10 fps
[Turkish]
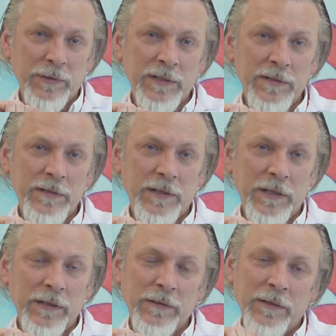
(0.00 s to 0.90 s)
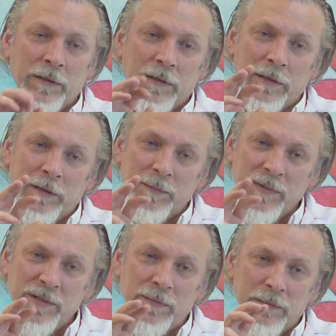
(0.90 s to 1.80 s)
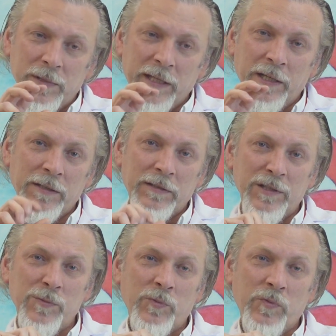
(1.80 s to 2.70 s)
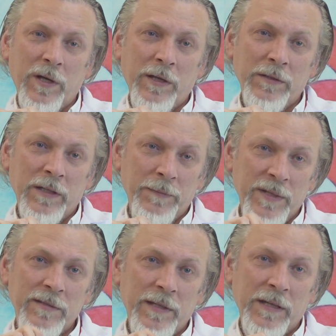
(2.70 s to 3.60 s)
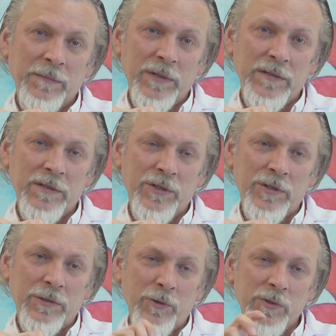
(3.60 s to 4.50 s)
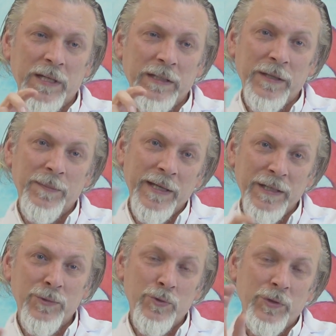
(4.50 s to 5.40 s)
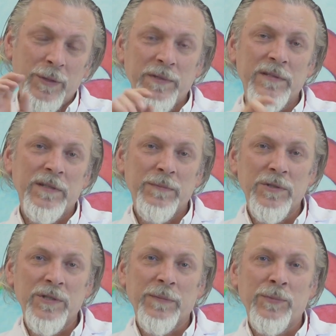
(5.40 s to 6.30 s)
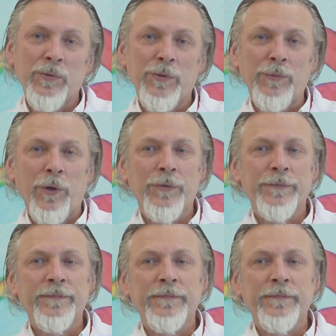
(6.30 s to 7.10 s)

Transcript: Dolayısıyla e, bizim Ege Akdeniz mutfağına beslenen birisi için özellikle beynimi şunla besleyeyim diyecek bir durum yok.